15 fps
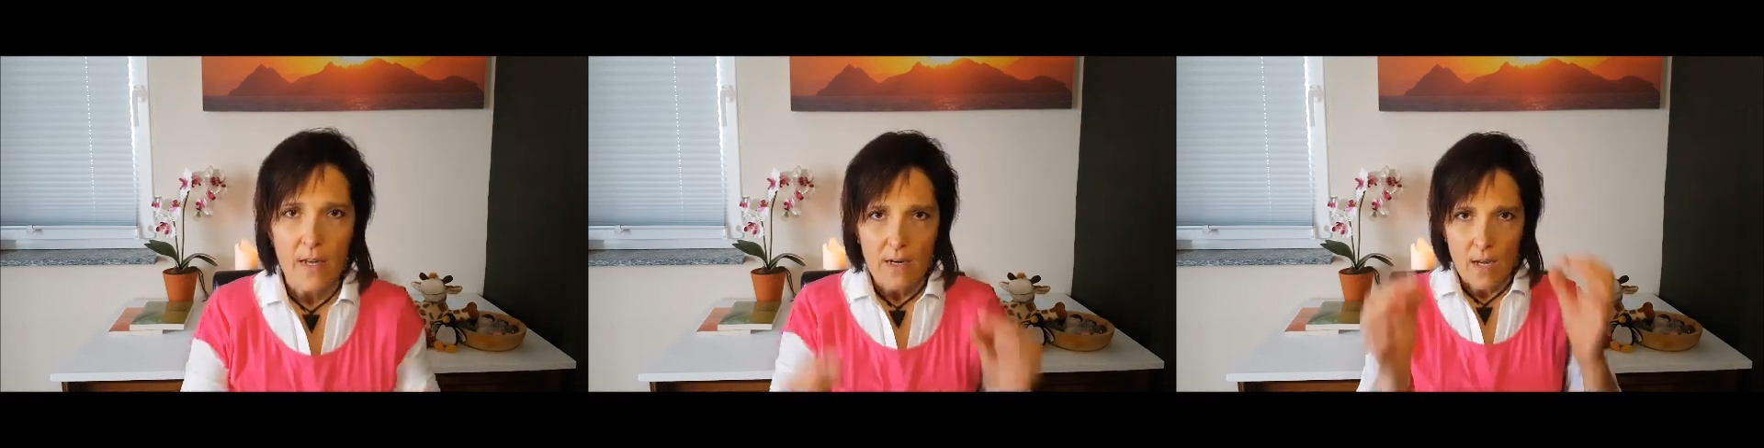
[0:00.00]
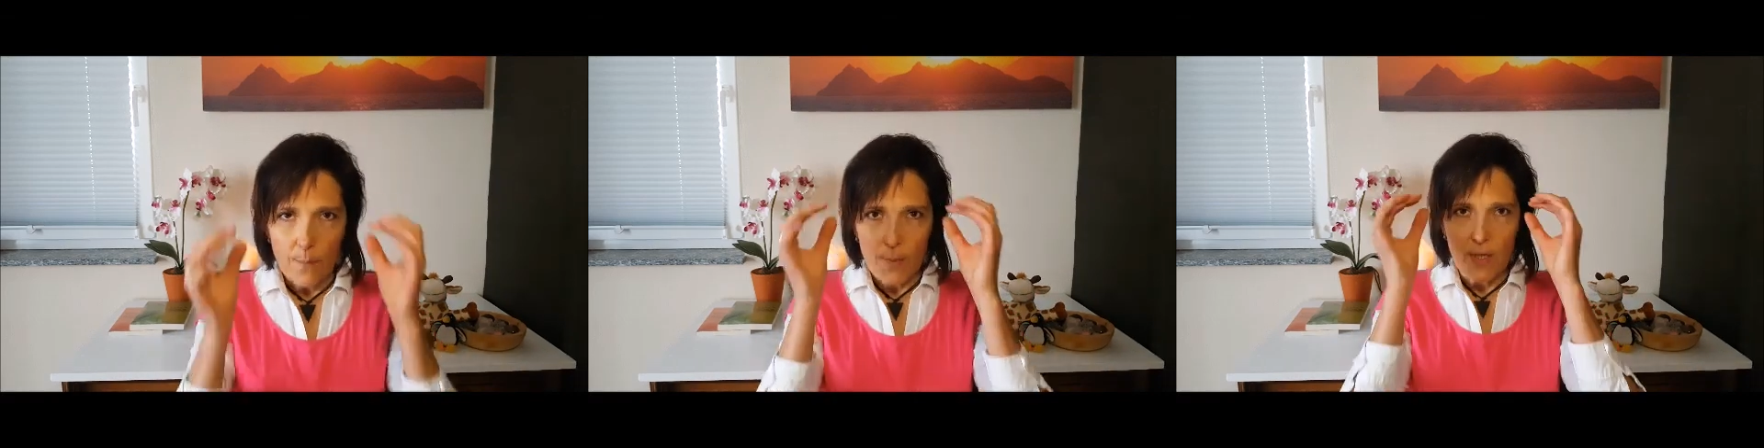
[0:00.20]

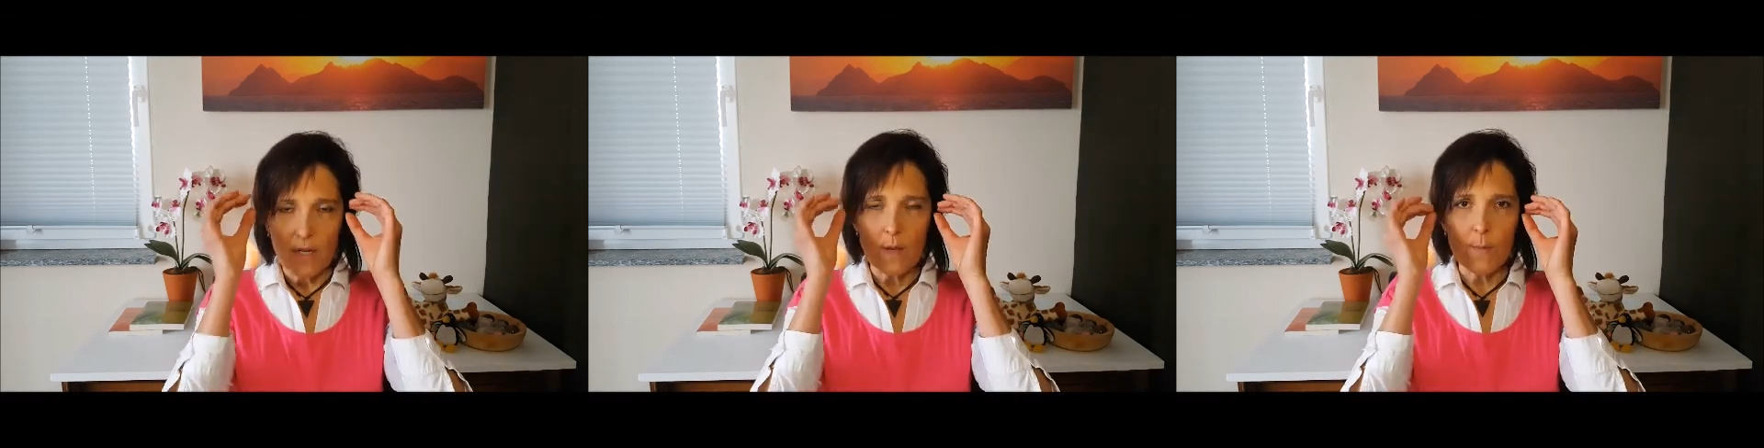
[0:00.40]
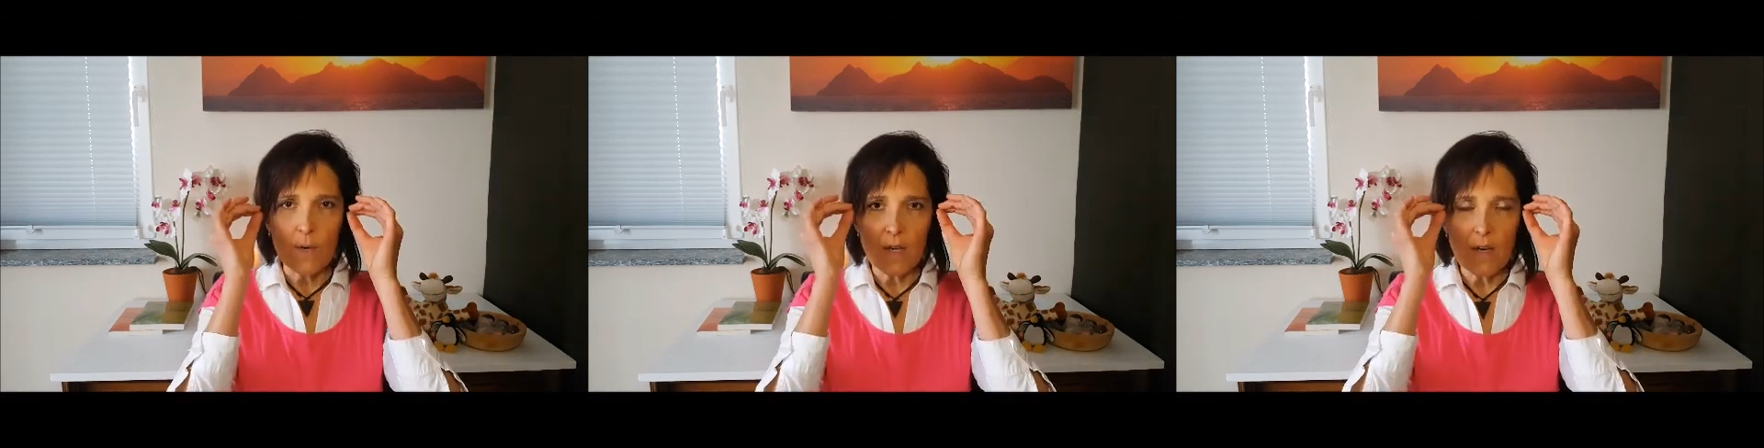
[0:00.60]
damit
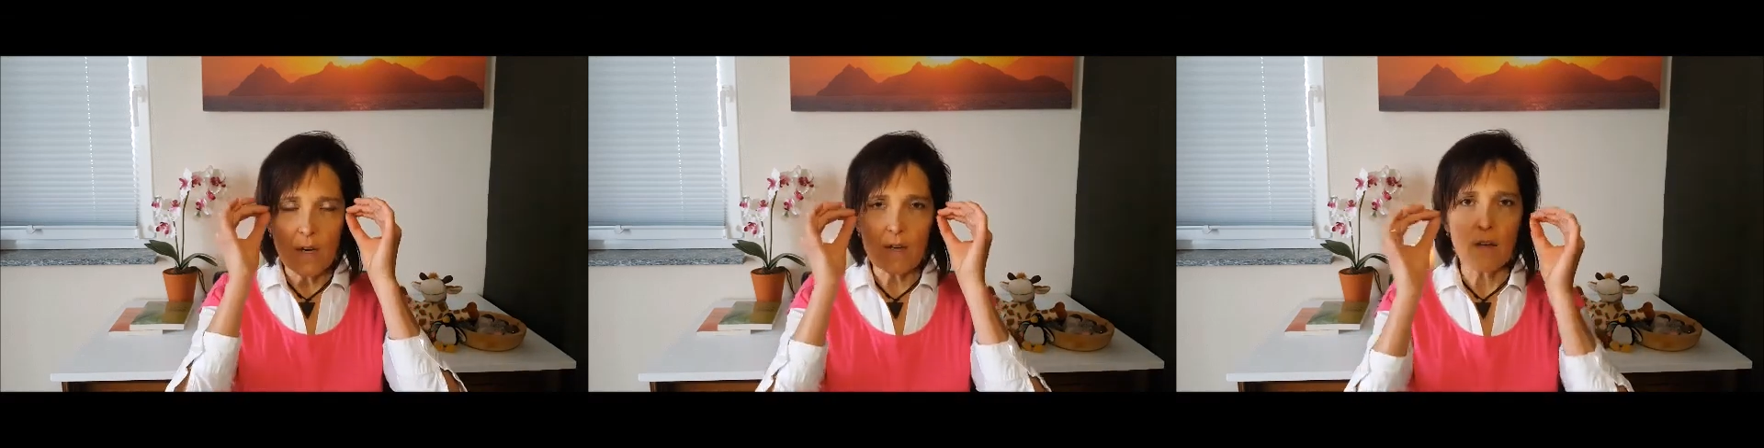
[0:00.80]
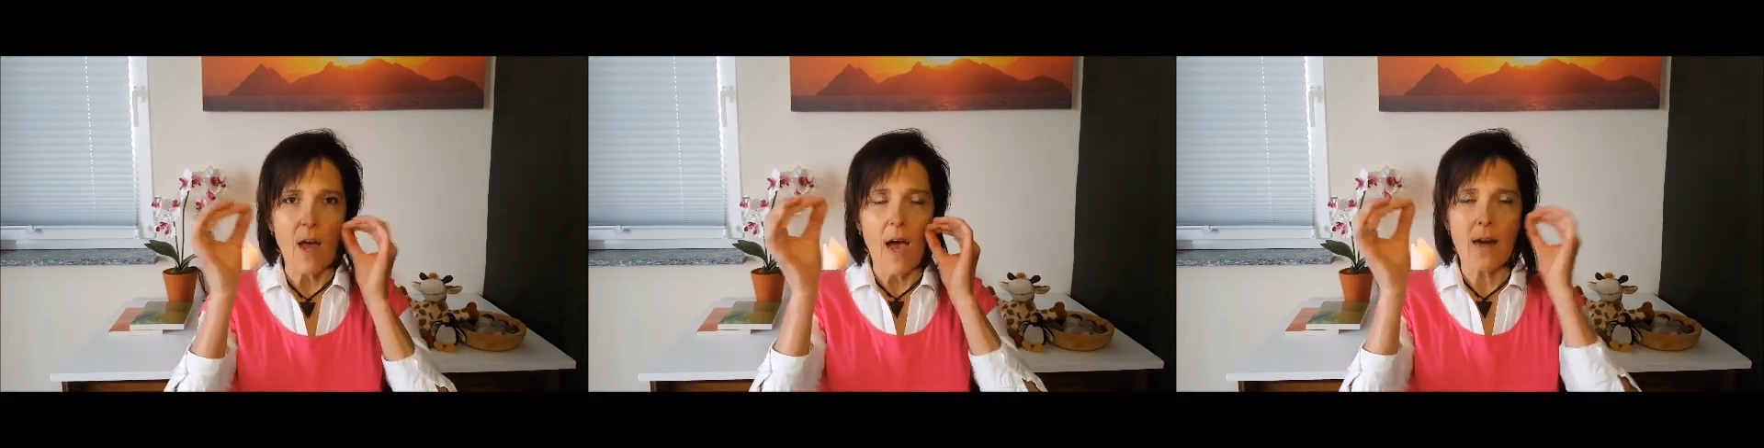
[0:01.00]
im
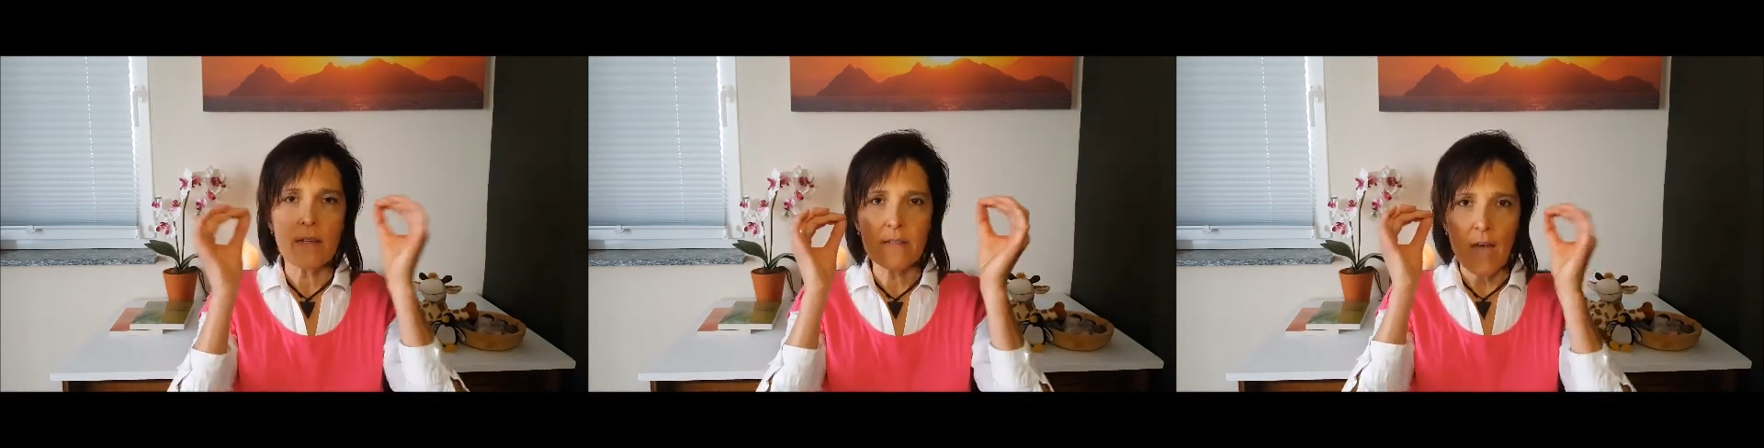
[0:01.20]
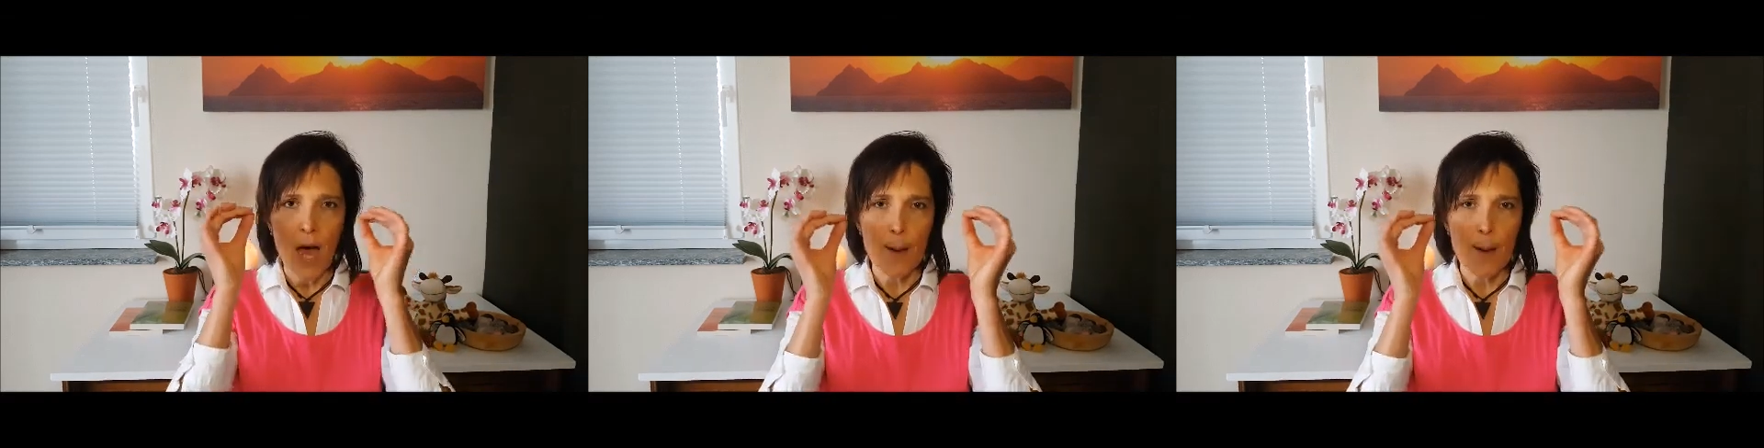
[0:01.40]
Hirn alles